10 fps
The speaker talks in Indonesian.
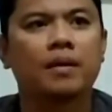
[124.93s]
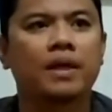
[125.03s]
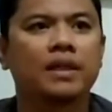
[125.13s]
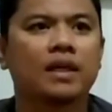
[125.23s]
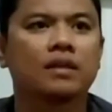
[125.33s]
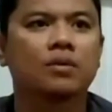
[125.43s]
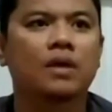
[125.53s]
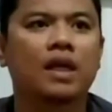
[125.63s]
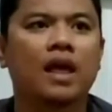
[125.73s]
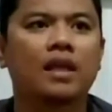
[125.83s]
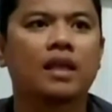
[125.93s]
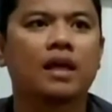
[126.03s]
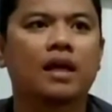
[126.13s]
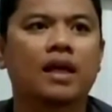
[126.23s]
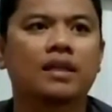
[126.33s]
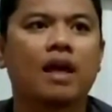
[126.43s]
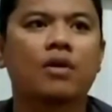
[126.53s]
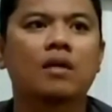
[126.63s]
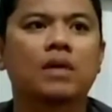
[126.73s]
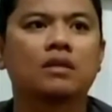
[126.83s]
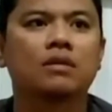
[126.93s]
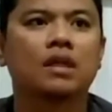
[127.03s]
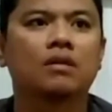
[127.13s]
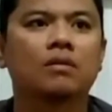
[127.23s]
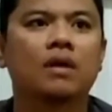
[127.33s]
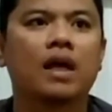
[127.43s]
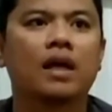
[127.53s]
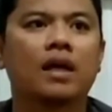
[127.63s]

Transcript: namanya itu kayaknya kata orang Madura itu